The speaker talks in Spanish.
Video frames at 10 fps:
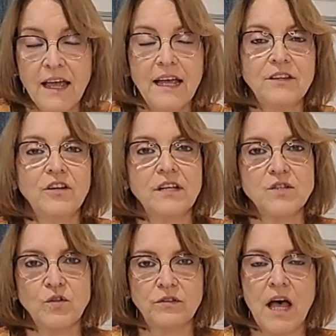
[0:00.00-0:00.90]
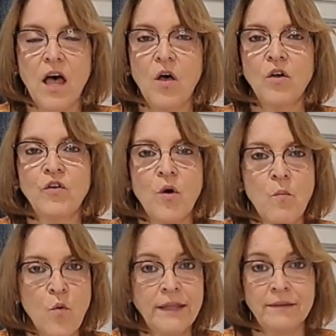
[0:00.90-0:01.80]
estos resultados
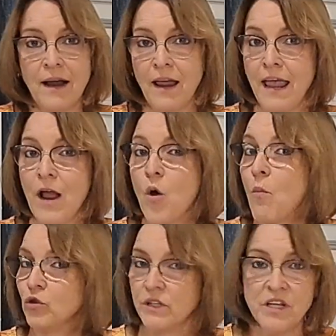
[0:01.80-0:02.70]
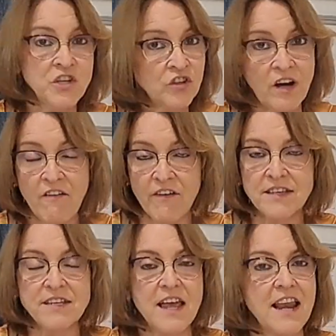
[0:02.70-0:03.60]
nos muestran que, como te he dicho otras
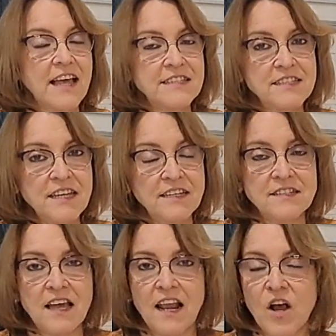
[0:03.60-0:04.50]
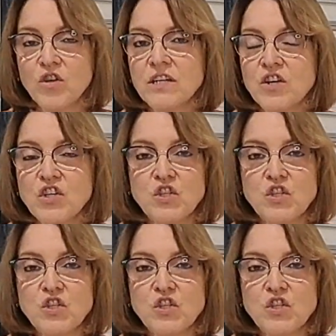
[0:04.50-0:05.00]
veces, en la ciencia las cosas no